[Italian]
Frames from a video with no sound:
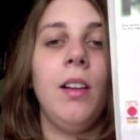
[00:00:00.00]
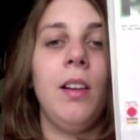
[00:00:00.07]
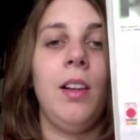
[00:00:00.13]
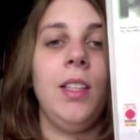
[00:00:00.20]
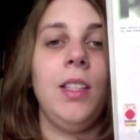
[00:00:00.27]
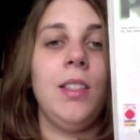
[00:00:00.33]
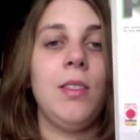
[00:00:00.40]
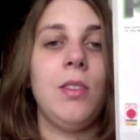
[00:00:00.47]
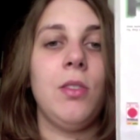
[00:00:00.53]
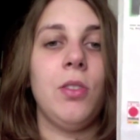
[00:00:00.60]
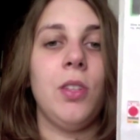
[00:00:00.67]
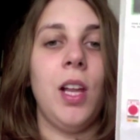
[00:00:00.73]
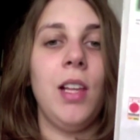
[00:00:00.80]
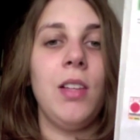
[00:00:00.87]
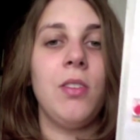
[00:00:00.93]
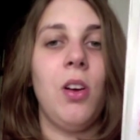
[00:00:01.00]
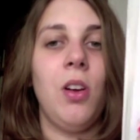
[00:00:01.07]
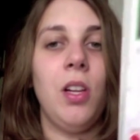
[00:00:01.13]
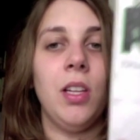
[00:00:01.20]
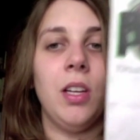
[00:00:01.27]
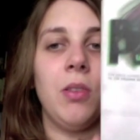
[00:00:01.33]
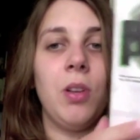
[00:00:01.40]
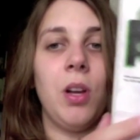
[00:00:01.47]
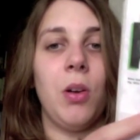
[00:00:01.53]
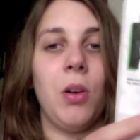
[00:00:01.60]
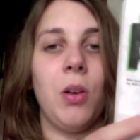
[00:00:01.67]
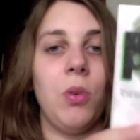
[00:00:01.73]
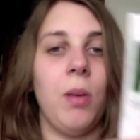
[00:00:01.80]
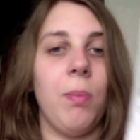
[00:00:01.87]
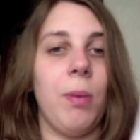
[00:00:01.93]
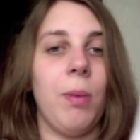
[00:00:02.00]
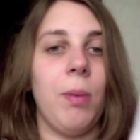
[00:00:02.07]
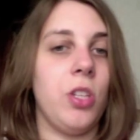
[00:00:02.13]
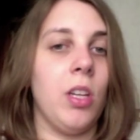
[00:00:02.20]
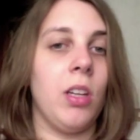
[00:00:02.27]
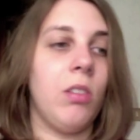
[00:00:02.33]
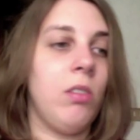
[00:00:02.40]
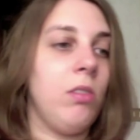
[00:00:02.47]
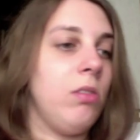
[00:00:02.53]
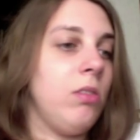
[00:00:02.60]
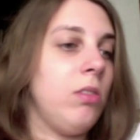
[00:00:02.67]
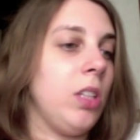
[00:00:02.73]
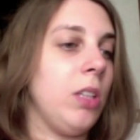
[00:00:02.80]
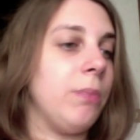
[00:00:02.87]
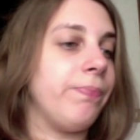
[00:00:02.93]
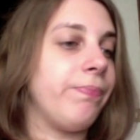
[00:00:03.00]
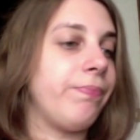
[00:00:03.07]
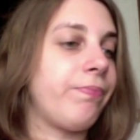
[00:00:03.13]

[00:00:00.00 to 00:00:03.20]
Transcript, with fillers: L'edizione è la solita con alcune pagine a colori,